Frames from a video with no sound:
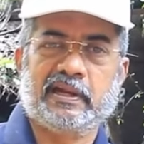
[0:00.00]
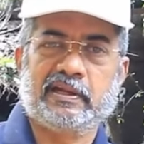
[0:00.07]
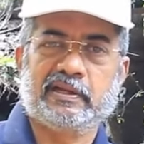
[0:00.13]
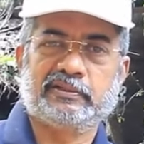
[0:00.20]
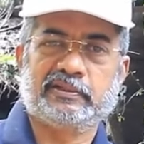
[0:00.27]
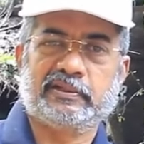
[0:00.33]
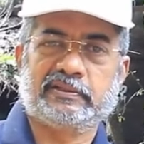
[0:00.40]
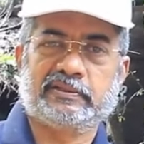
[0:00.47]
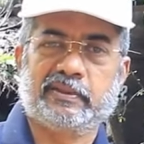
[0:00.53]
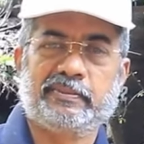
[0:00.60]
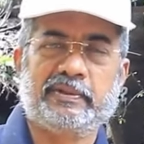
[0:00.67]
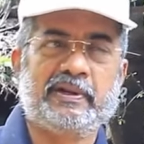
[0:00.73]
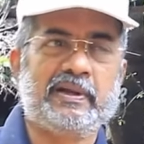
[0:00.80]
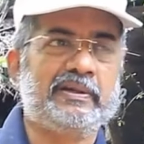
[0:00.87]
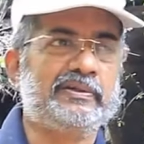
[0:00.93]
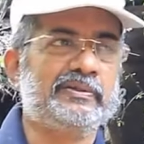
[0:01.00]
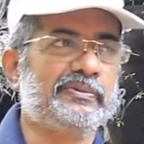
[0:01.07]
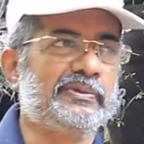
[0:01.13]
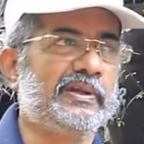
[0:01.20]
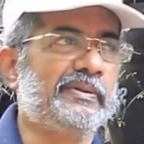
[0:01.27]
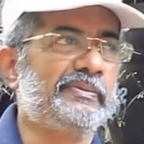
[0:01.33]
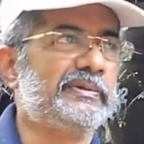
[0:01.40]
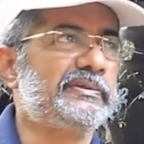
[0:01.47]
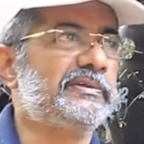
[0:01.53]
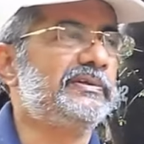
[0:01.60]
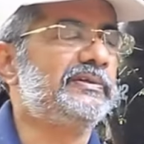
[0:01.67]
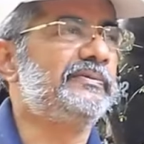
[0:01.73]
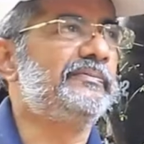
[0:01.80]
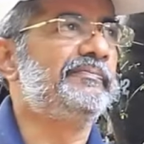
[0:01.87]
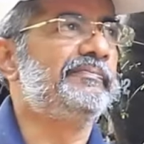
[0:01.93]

அண்ணாதுரை தமிழ்நாட்டு முதலமைச்சர்